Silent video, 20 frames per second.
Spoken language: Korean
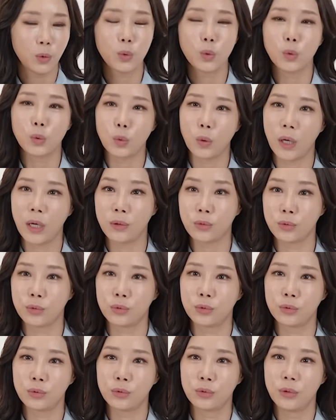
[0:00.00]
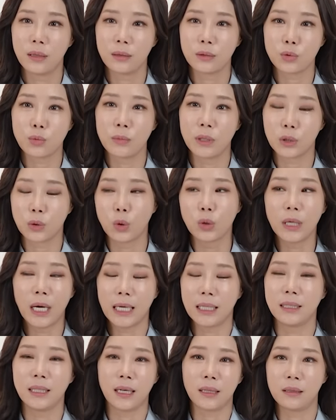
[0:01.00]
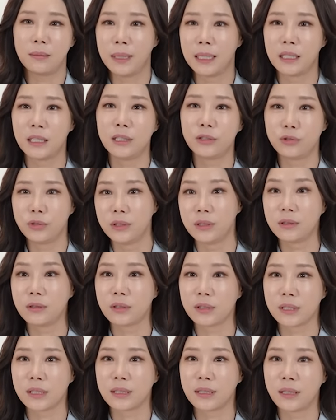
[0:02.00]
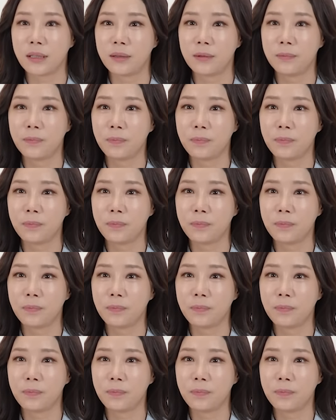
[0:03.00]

효도도 하고 정말 더 나은 나를 만날 수 있는 거잖아요.